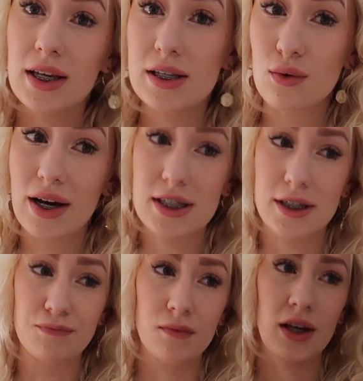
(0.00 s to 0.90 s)
I
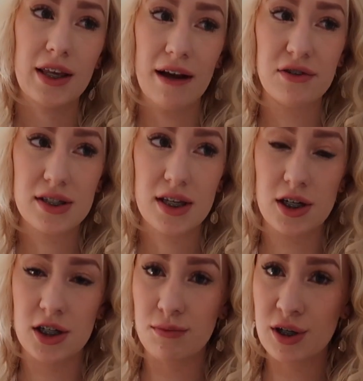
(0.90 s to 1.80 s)
słuchajcie, ja wszystkie
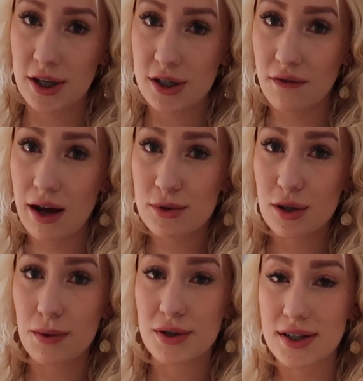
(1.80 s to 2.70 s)
rzeczy przetestowałam
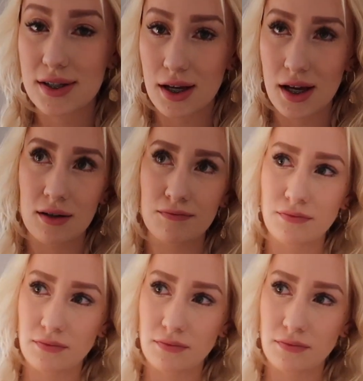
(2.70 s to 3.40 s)
sobie przez te